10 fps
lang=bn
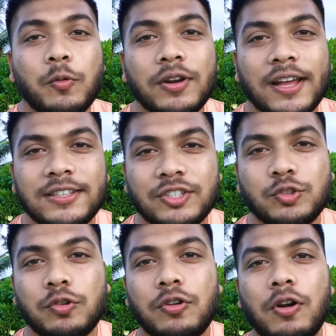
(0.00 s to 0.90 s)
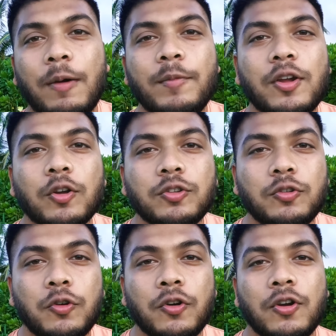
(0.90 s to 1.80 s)
কোন কাজের যোগ্য আপনি
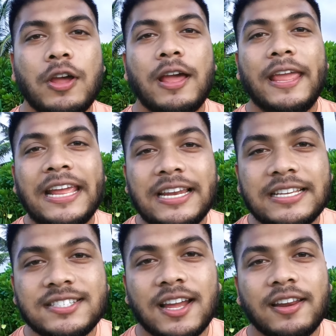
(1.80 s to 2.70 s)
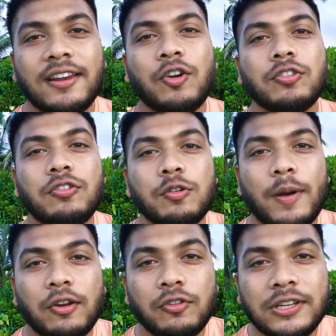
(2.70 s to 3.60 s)
কতটুক ইংলিশ জানেন কতটুকু
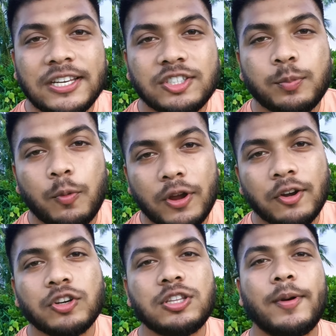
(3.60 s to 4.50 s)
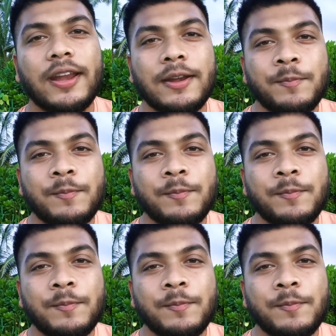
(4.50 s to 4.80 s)
ভালো ইংলিশ স্পোকেন করতে পারেন